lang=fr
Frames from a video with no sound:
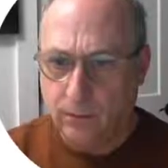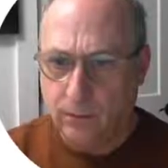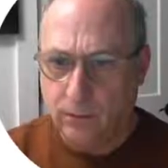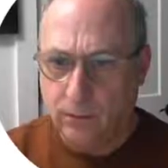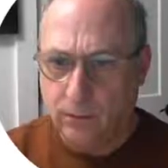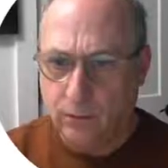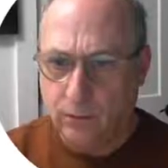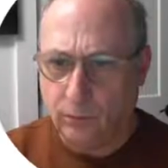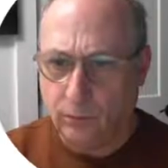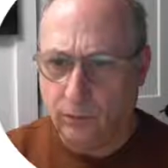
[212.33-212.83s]

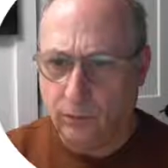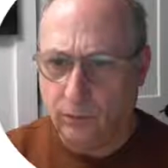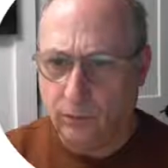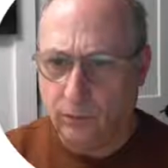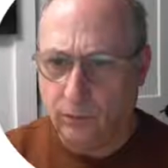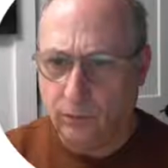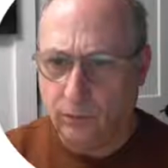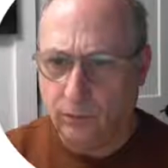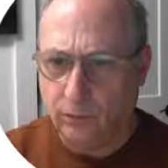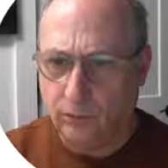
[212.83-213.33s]
Donc,
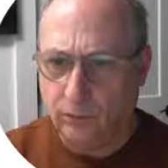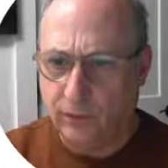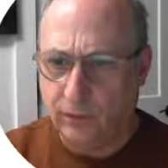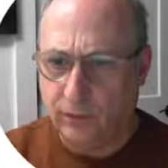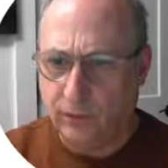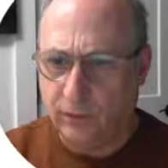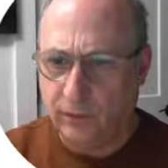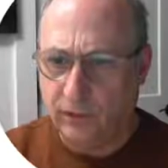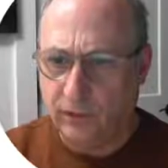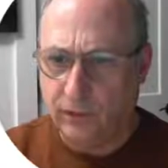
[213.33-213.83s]
euh, je vais
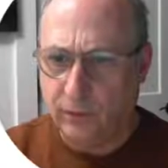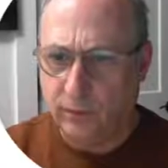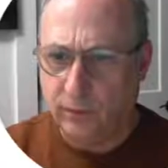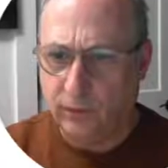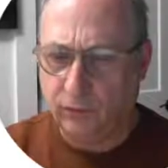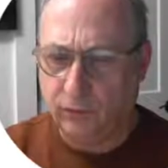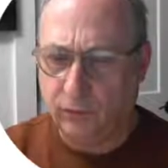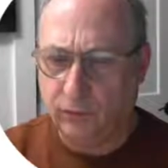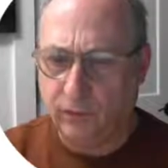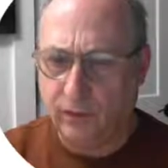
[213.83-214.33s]
cliquer
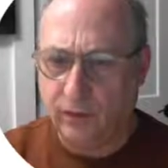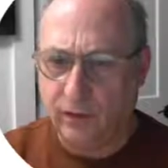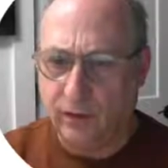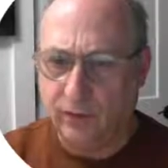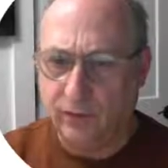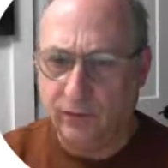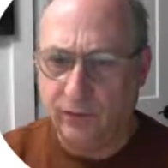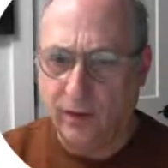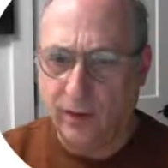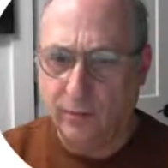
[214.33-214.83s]
parce que c'était
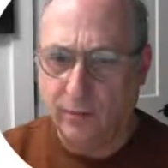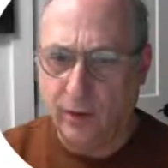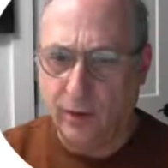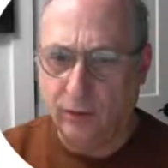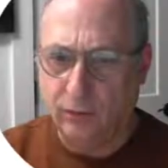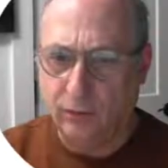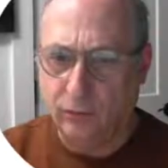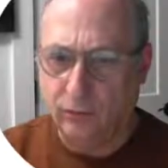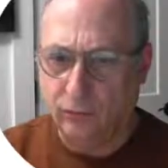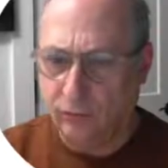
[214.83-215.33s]
le
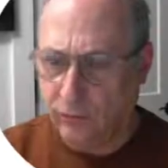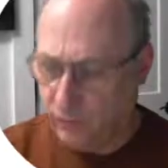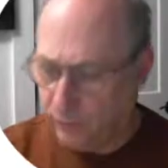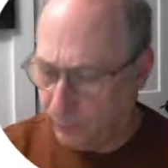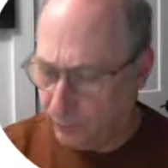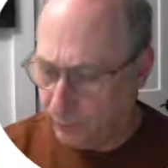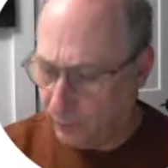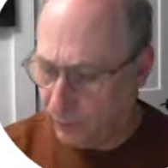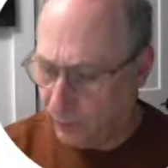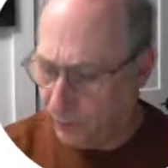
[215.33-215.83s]
diamètre que je voulais
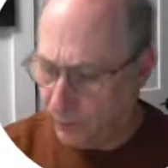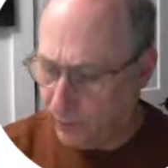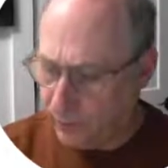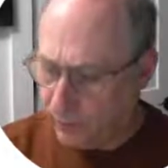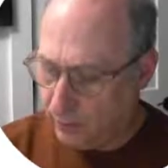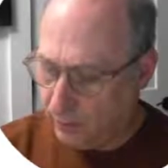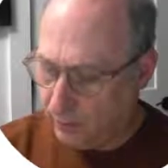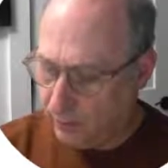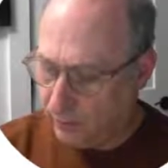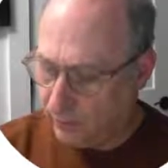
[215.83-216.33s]

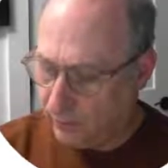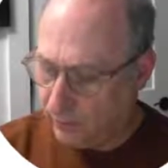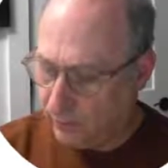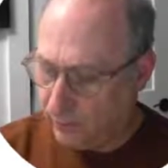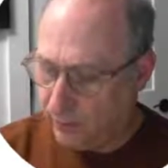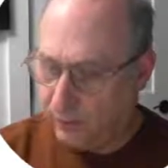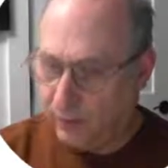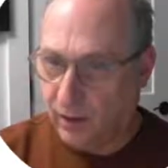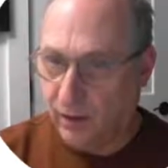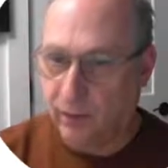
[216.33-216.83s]
obtenir,
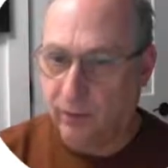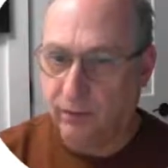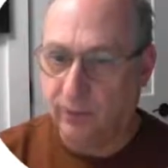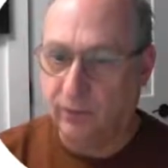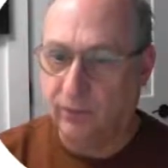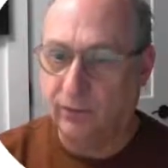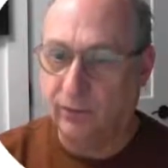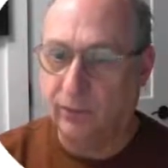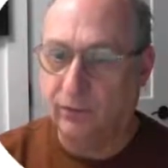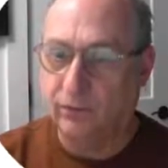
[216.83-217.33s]

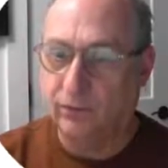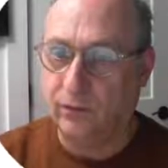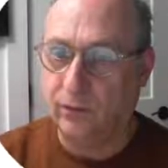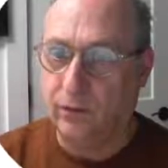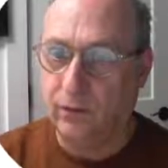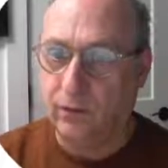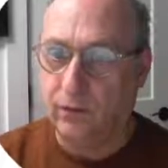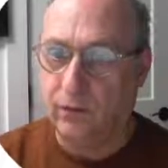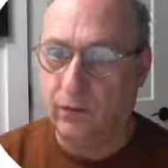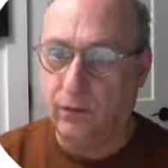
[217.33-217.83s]
146.
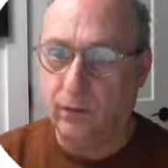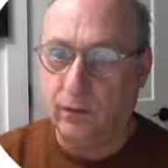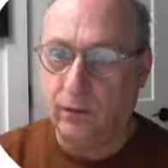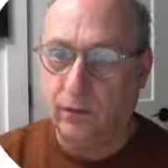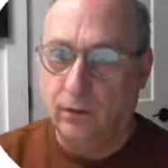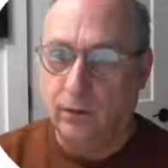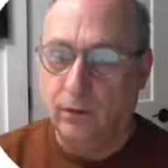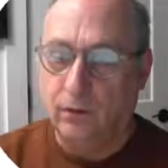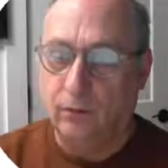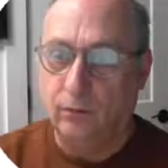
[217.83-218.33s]

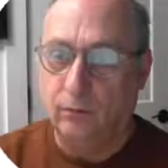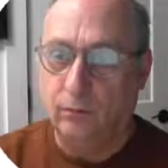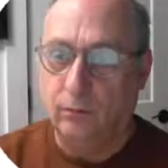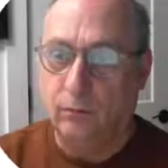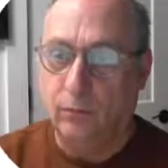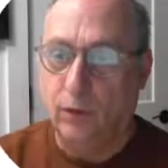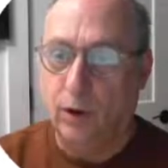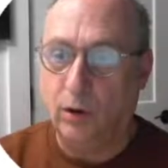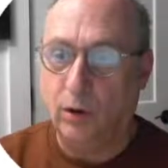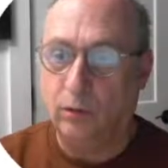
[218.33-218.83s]

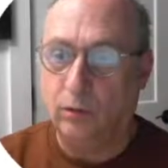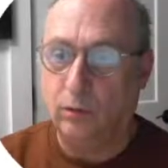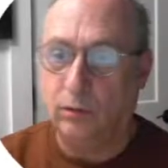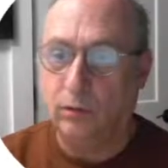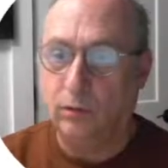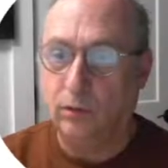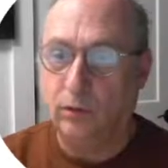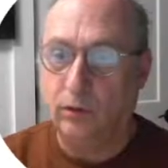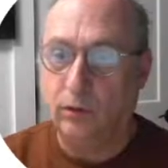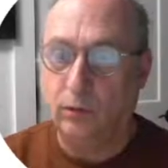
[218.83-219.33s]
Bon,
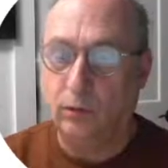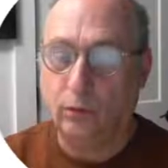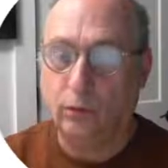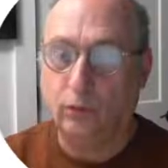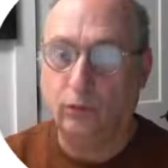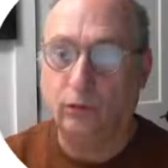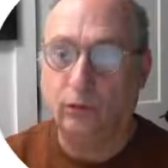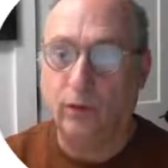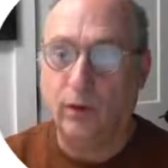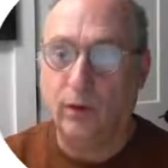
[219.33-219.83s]
et
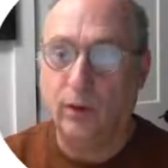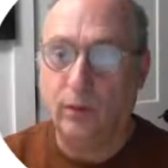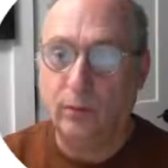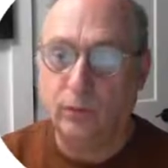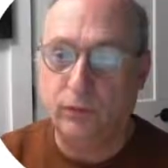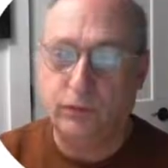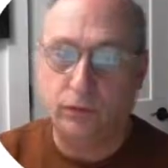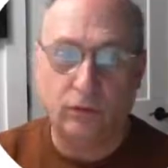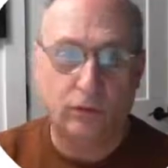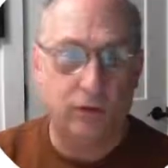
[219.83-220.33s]
heureusement,
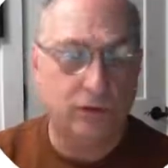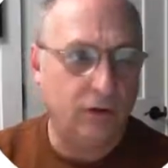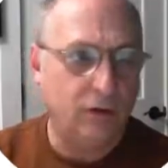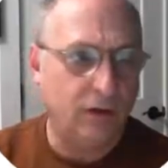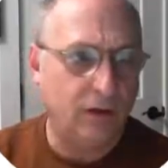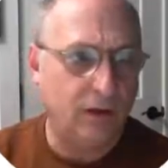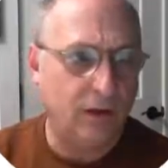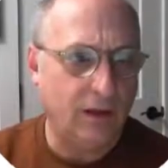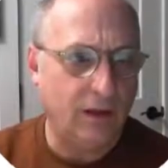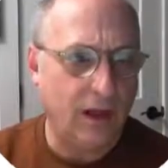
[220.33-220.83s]
puisque j'ai
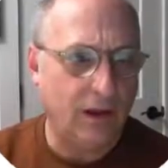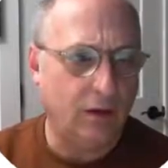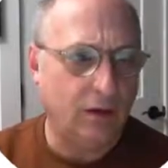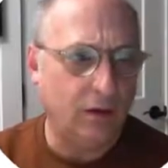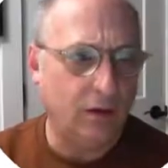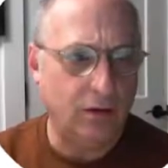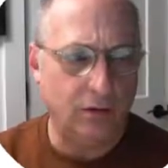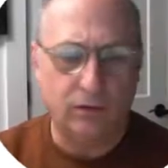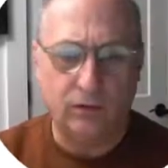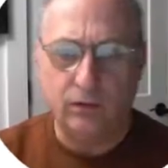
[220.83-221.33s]
éteint la
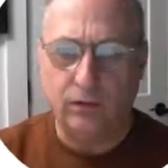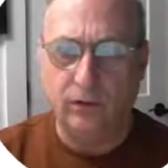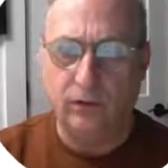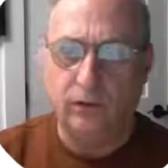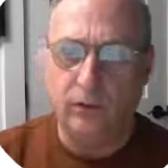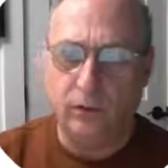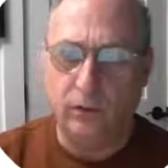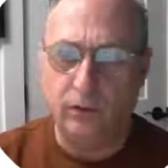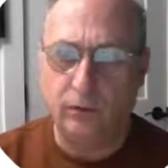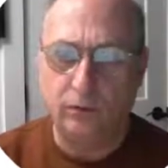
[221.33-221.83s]
cote,
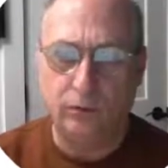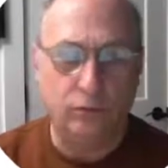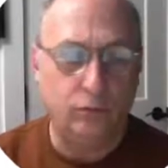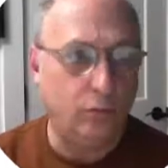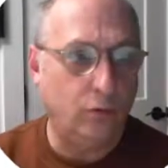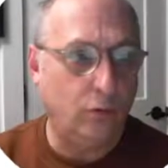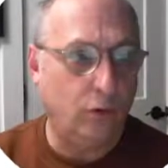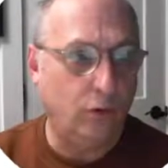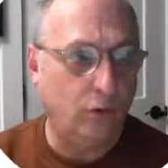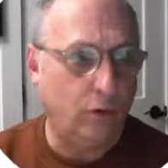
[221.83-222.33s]
il a
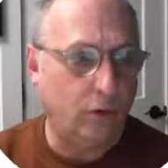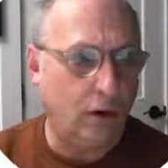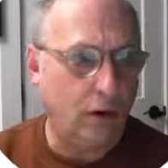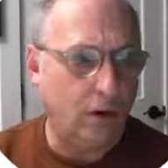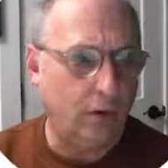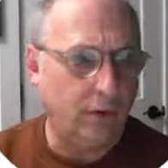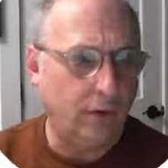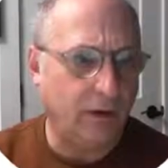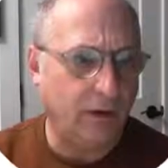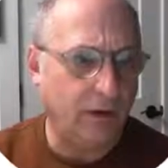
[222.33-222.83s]
tout
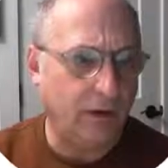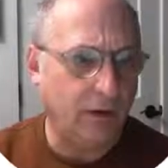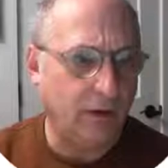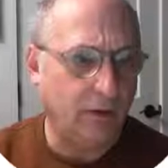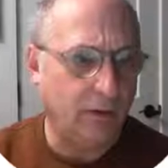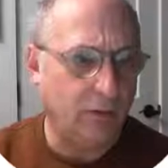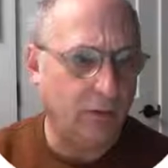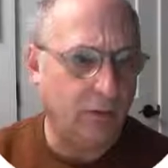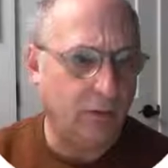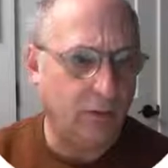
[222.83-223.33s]
recadré
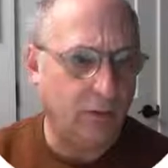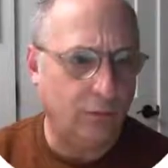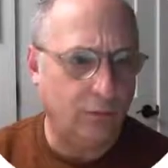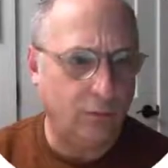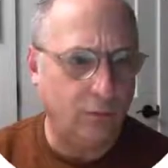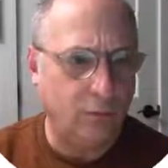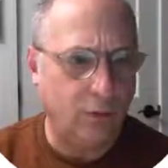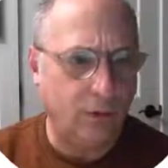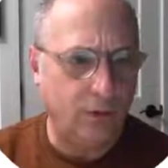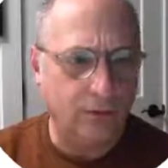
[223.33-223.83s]
euh,
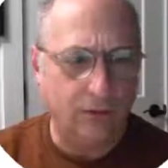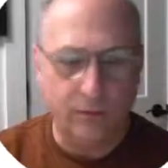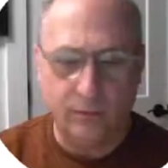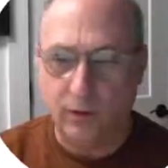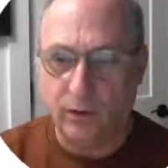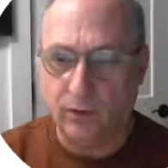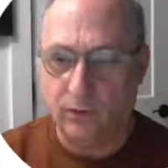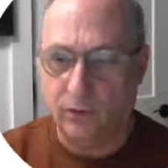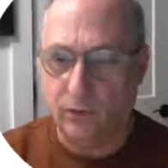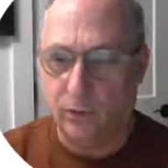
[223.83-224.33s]
aux bonnes
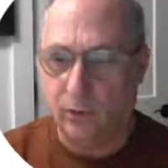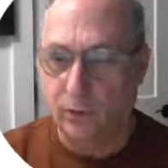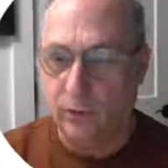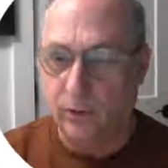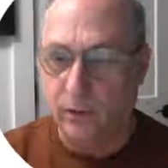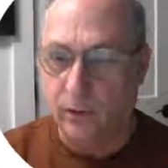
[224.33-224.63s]
dimensions.